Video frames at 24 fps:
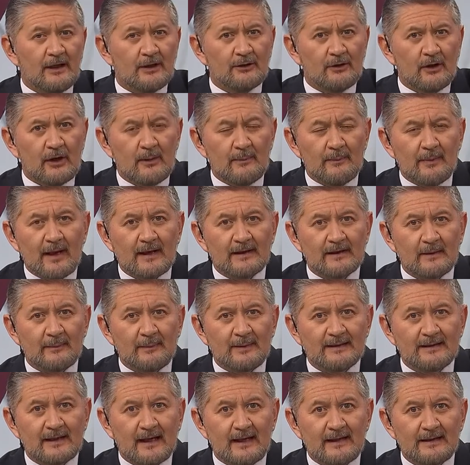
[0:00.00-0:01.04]
de Olimpiadas
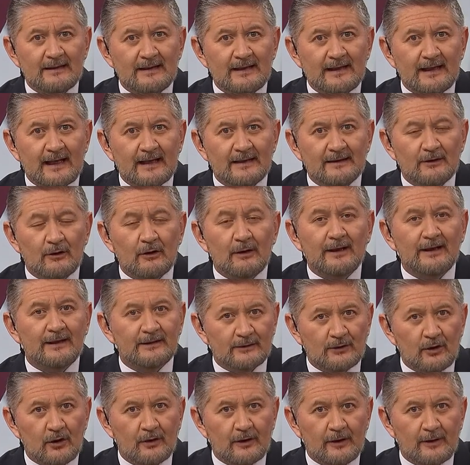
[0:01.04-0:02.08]
Especiales y que ha sido el
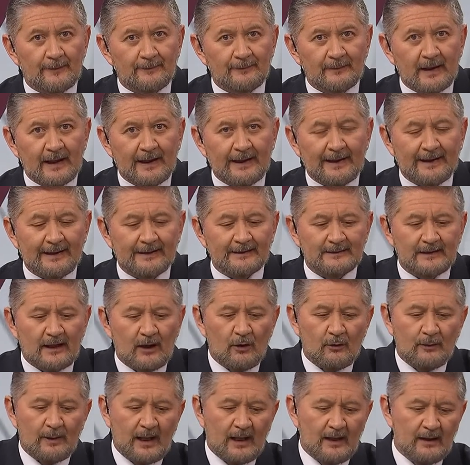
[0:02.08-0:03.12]
gestor de
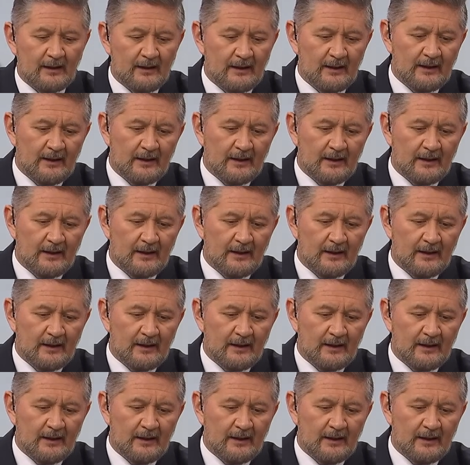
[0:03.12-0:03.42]
esta obra